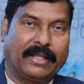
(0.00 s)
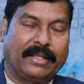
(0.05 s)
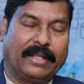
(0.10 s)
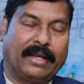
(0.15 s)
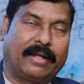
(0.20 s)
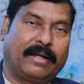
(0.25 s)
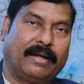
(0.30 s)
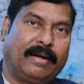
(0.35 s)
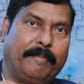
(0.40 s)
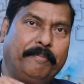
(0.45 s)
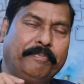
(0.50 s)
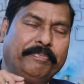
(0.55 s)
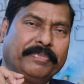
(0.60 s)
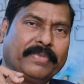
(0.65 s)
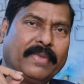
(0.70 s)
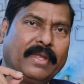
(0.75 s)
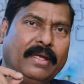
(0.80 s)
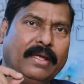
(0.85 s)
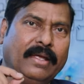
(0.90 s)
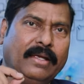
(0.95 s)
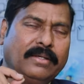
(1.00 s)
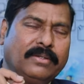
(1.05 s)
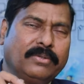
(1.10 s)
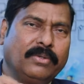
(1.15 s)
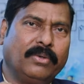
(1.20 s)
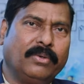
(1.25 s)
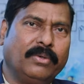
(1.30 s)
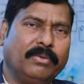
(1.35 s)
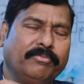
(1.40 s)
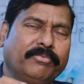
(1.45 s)
కదా అదే రకం
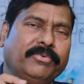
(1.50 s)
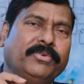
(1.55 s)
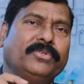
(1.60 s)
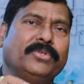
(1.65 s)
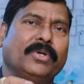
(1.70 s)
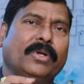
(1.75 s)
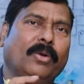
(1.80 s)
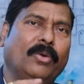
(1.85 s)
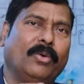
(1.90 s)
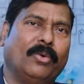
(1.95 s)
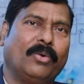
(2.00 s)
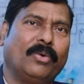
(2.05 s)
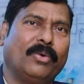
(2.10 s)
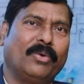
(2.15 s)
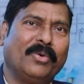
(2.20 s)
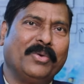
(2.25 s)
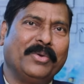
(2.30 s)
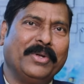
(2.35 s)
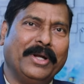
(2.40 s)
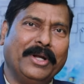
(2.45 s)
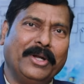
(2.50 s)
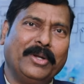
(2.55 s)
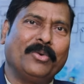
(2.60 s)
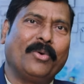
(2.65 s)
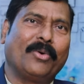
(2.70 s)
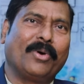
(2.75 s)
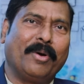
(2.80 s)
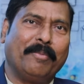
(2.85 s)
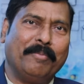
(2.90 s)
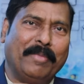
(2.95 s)
సో ఫ్యూచర్లో
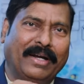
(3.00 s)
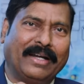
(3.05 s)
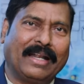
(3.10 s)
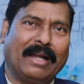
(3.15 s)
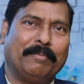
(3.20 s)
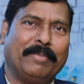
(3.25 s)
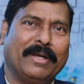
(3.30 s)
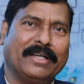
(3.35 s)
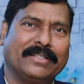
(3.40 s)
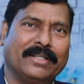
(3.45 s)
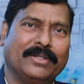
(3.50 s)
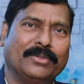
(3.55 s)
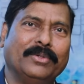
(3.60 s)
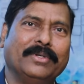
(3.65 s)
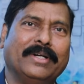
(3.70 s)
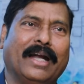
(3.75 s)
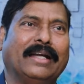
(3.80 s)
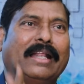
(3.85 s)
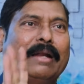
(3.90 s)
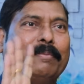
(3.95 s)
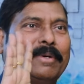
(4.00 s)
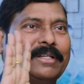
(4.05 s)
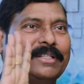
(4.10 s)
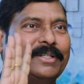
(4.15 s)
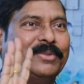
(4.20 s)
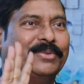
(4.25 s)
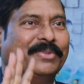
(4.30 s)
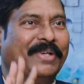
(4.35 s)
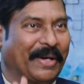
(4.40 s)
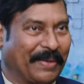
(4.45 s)
ఇంటికి ఒక మెంటల్ పేషెంట్ డెంటల్
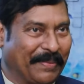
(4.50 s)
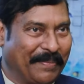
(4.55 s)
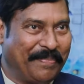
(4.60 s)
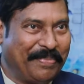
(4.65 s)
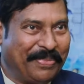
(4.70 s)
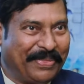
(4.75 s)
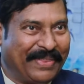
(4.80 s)
పేషెంట్ ఉంటారు